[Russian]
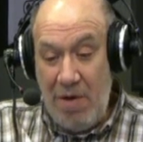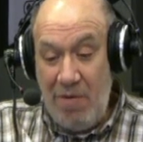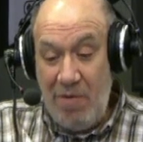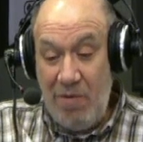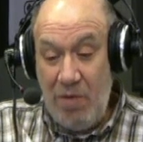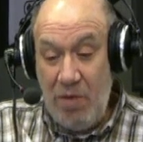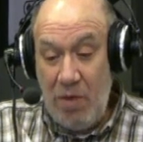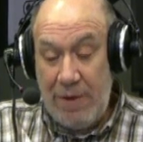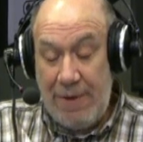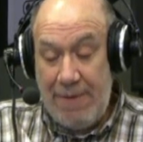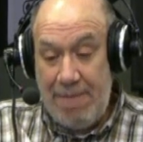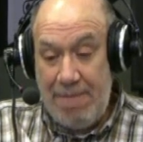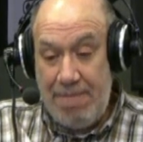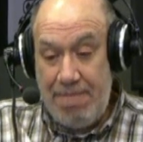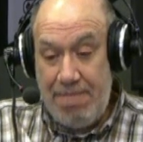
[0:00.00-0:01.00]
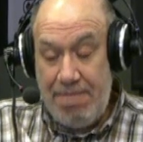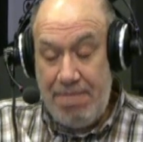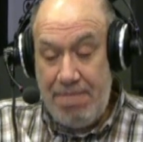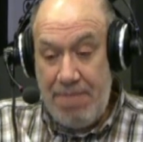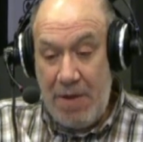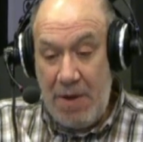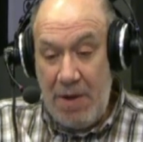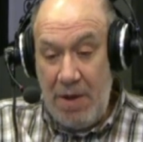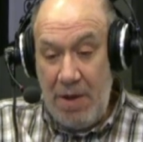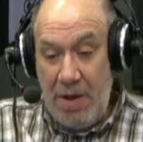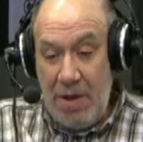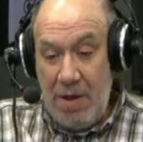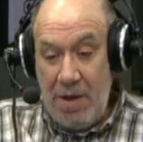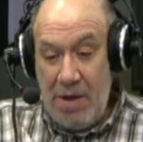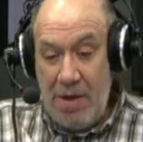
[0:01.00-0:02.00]
Вот.
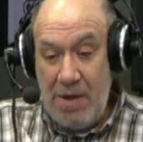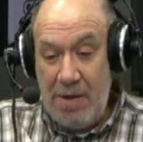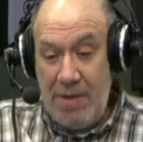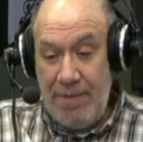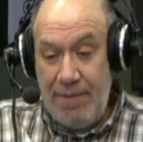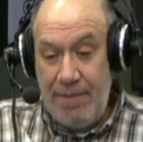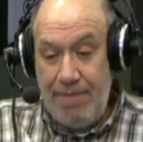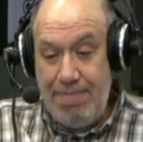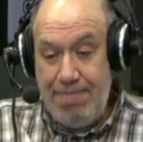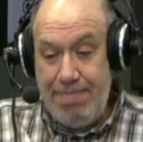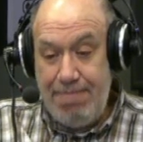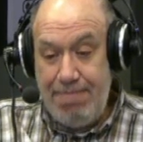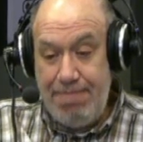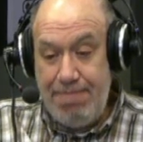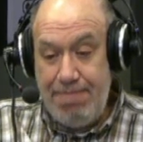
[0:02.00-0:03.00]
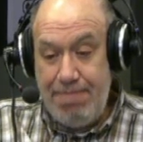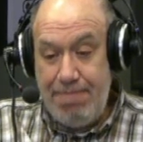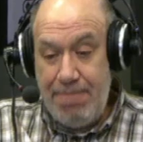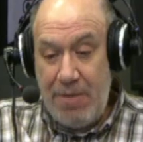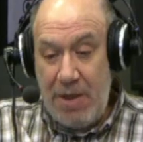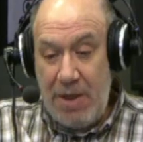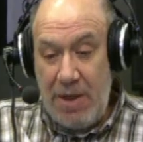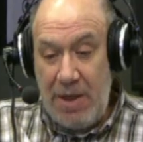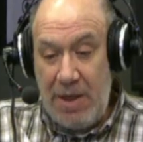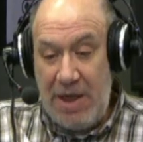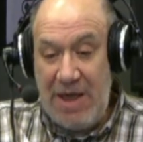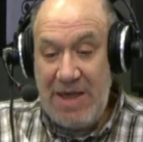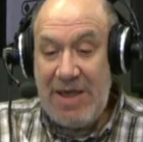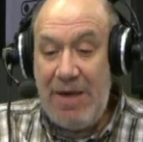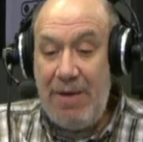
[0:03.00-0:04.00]
А,
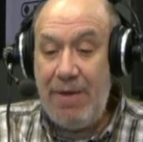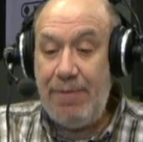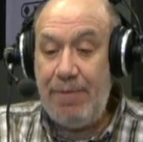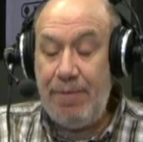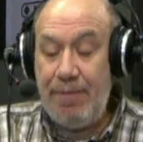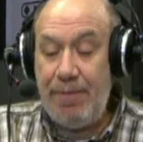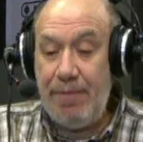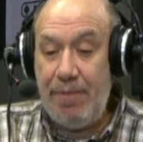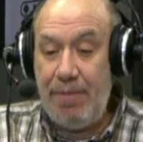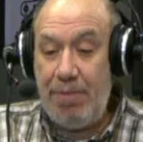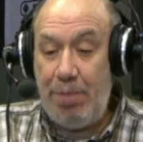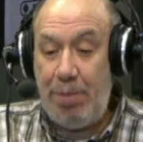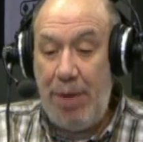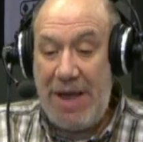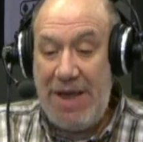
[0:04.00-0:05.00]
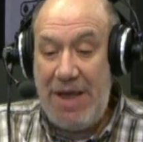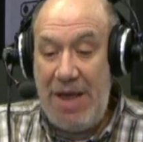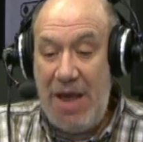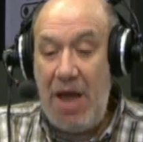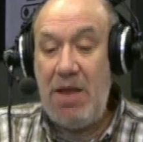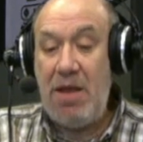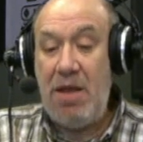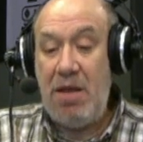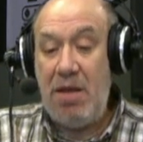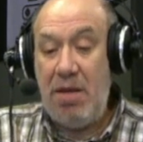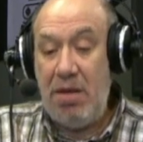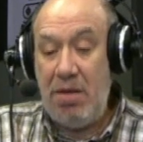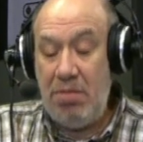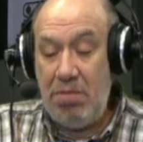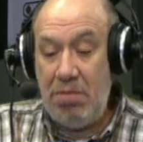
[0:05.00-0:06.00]
если
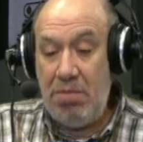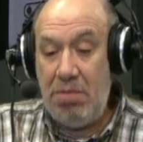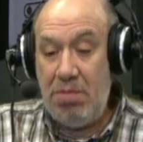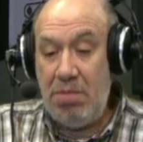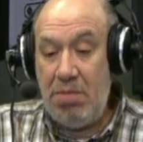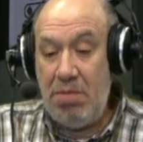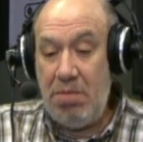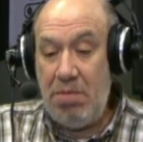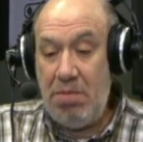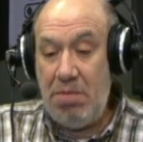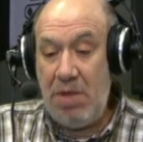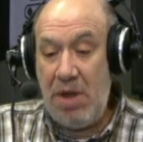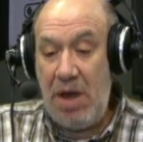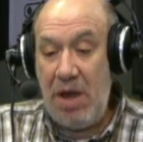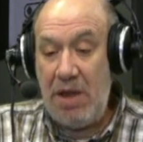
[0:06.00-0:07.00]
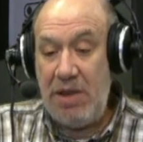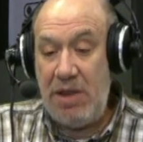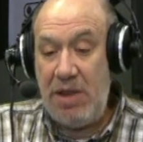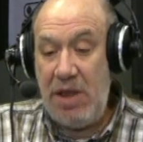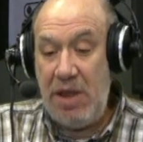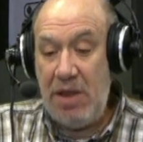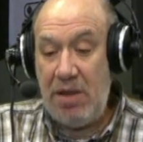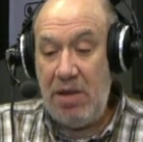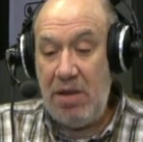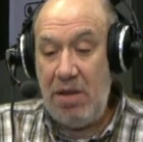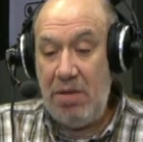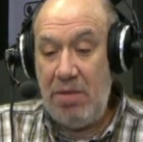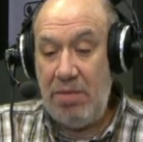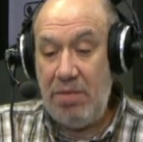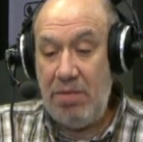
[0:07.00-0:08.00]
поднять
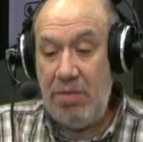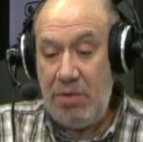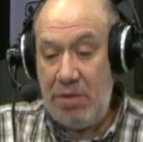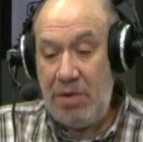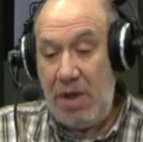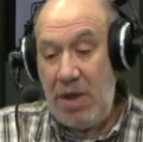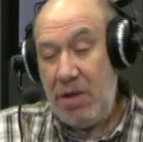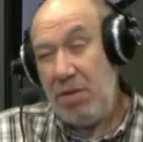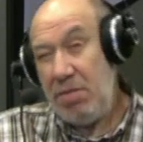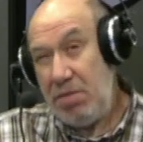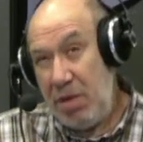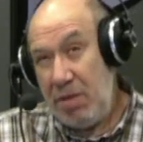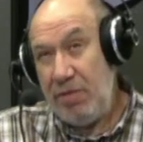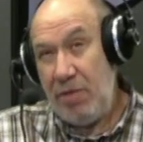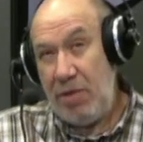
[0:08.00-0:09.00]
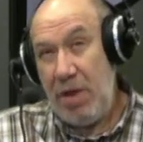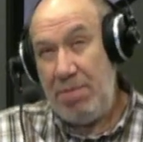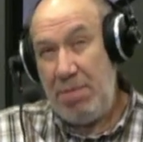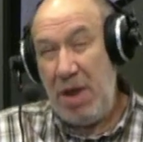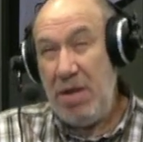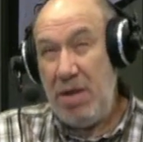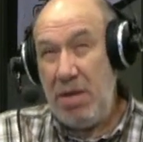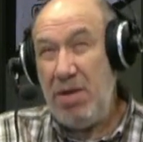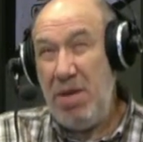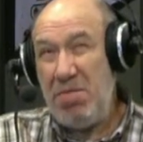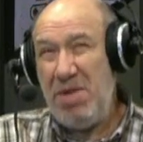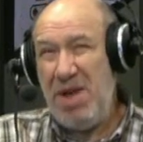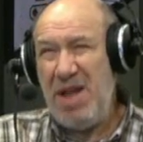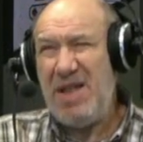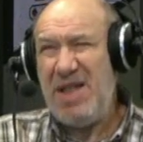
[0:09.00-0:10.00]
газеты, ну, скажем, там, вот опять там,
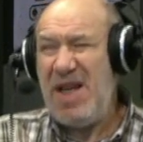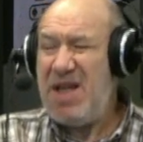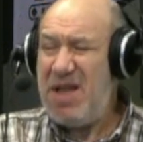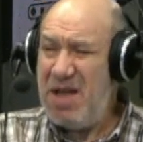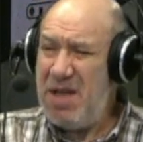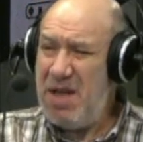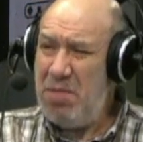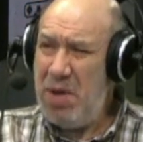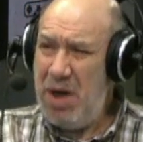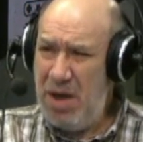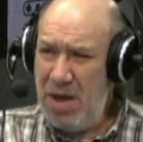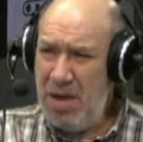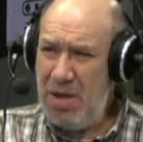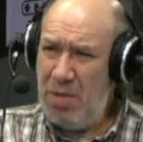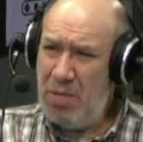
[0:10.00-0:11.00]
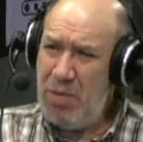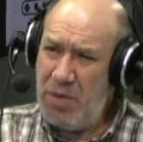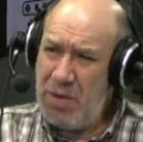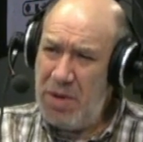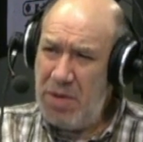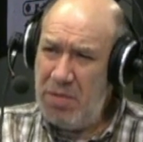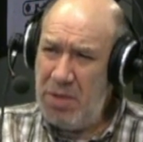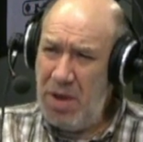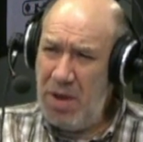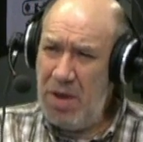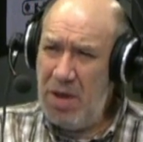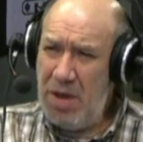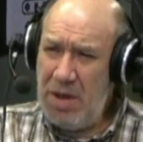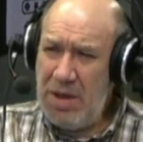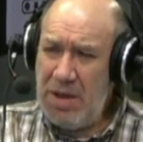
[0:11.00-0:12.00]
конца сентября, допустим,
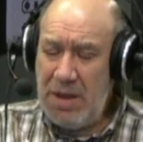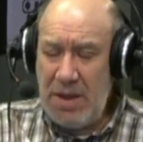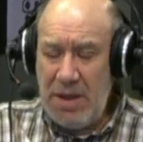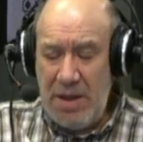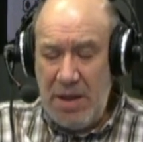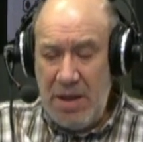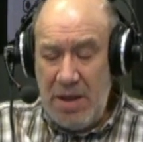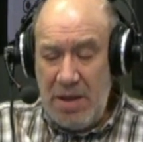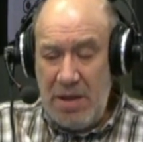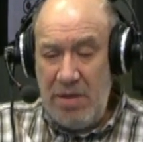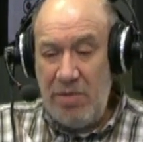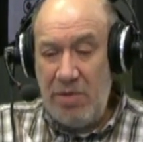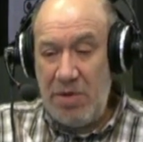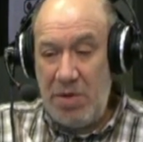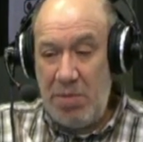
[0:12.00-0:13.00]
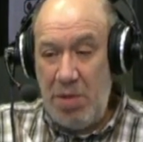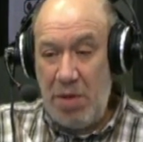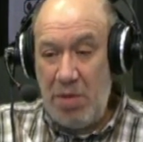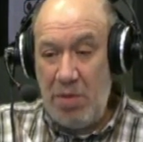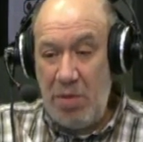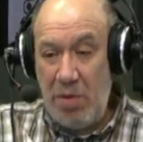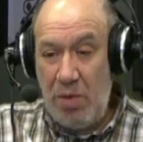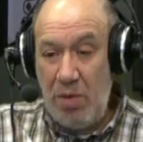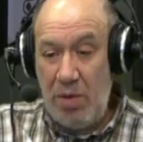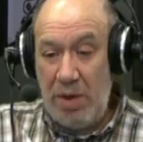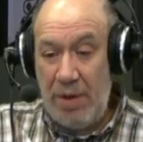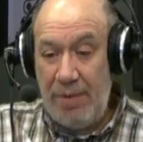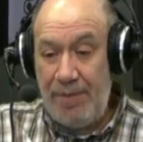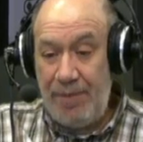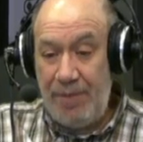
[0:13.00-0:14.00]
да, 91 -го
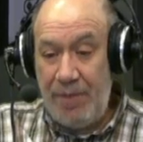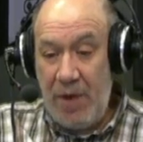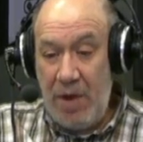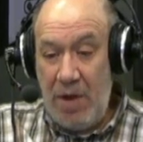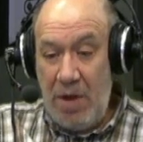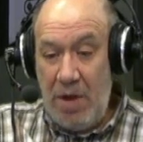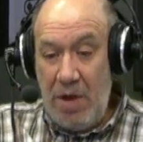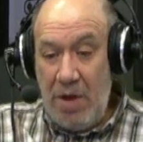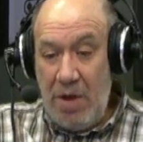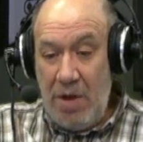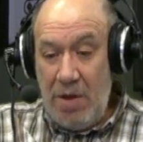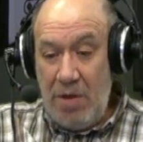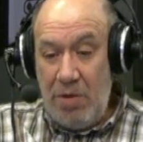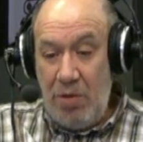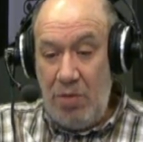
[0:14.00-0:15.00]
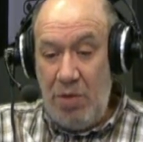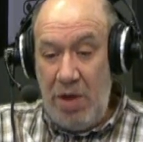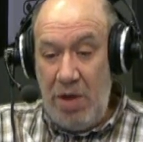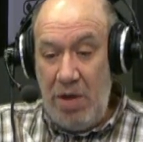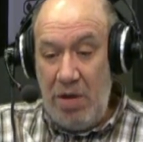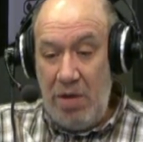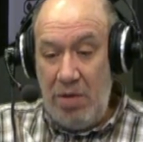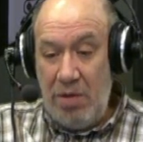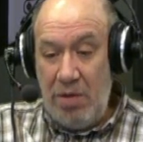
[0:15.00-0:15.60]
года, то мы